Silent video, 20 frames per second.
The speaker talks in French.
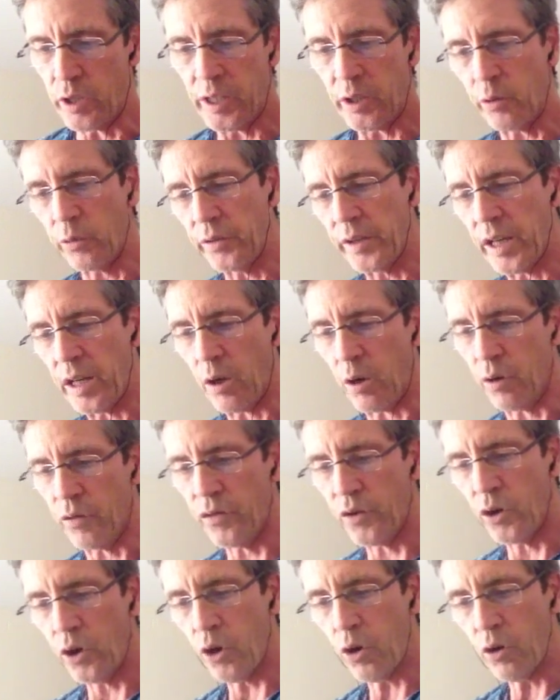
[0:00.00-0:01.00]
l'hirondelle en
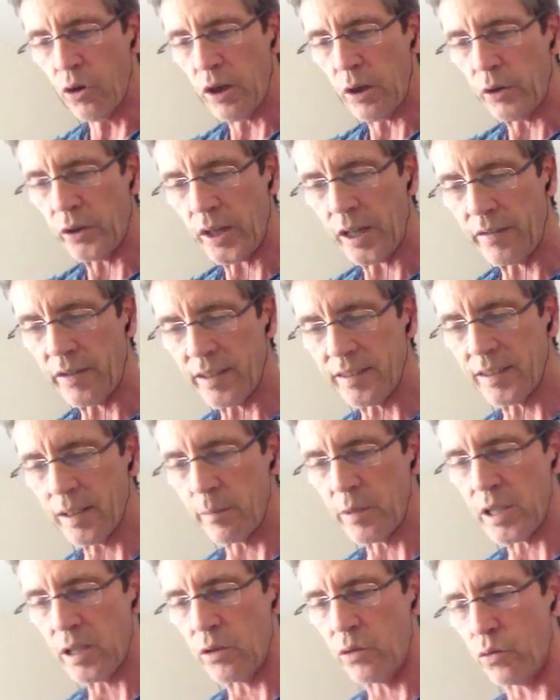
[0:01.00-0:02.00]
volant, le
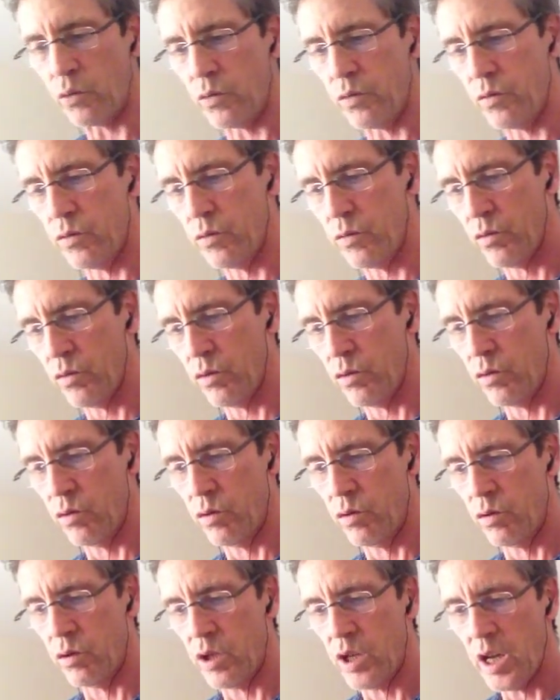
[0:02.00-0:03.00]
traversa bientôt.
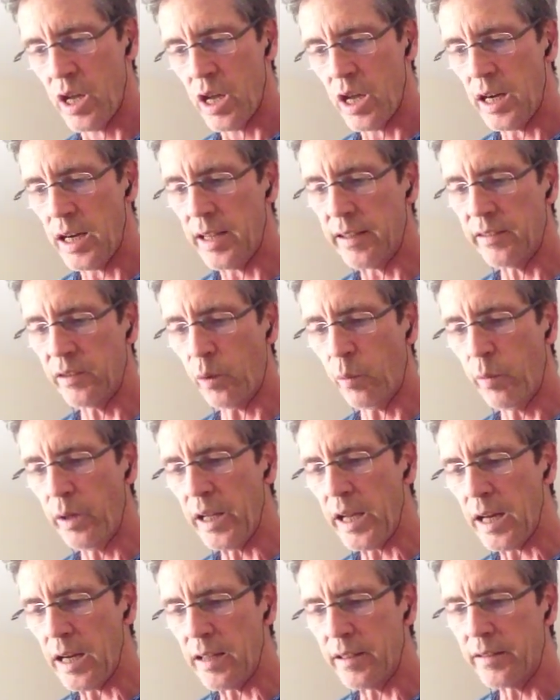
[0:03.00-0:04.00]

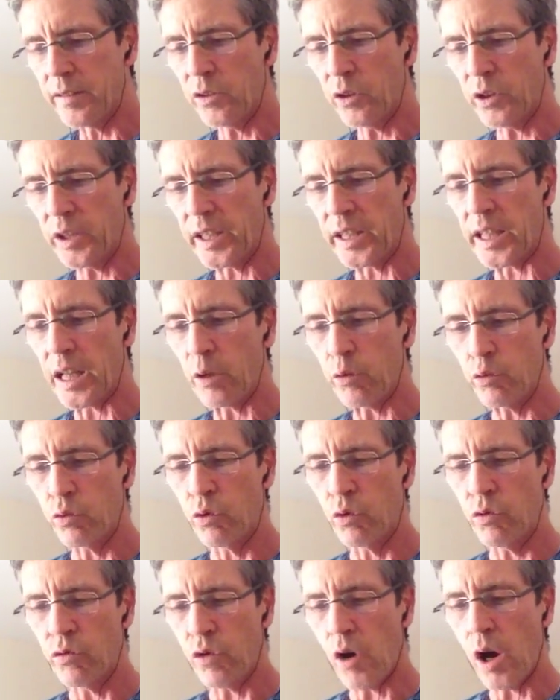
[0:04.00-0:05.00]
L'assemblée à l'instant cria tout
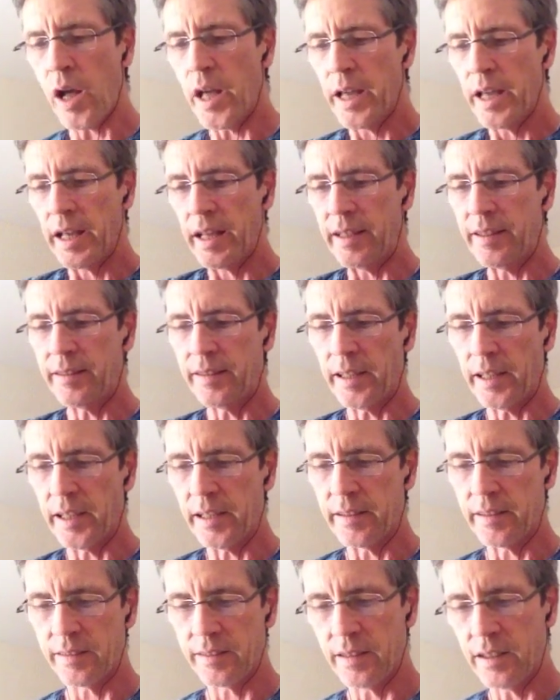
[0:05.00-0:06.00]
d'une voix Et
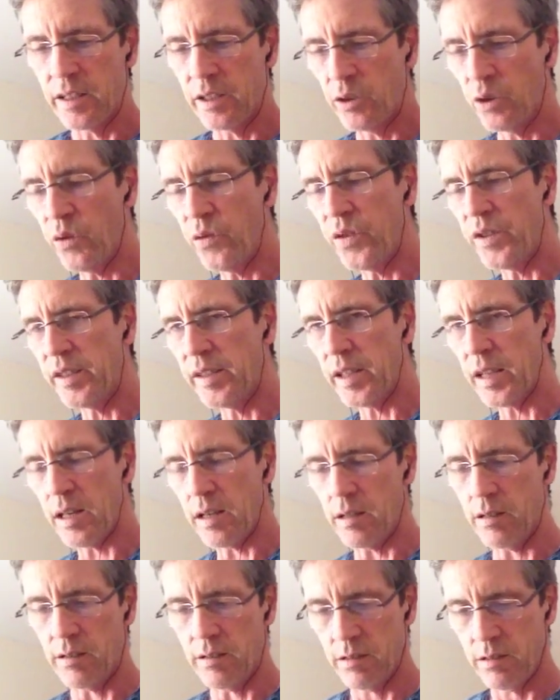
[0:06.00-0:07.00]
Cérès, que
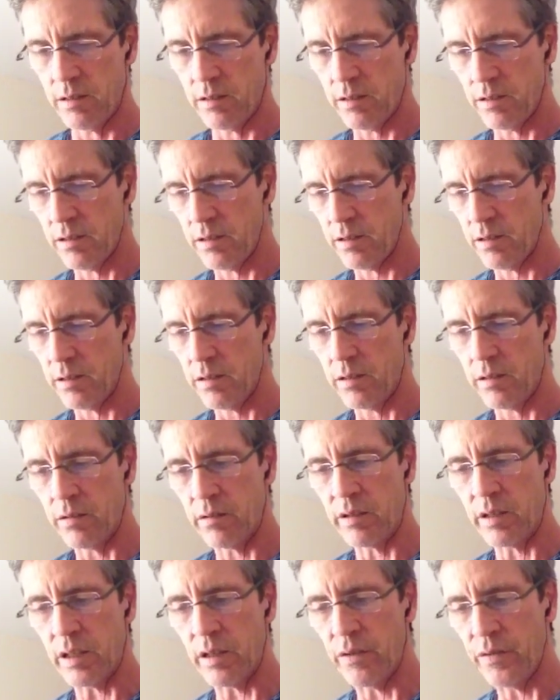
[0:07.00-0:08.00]
fit-elle Ce
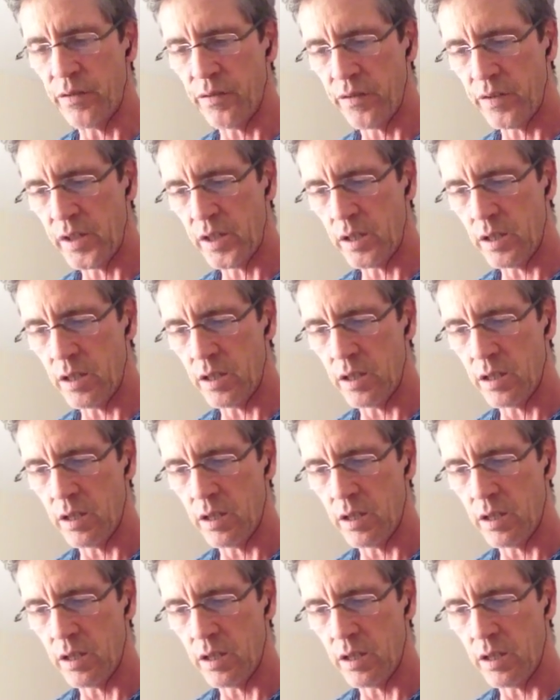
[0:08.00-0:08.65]
qu'elle fit.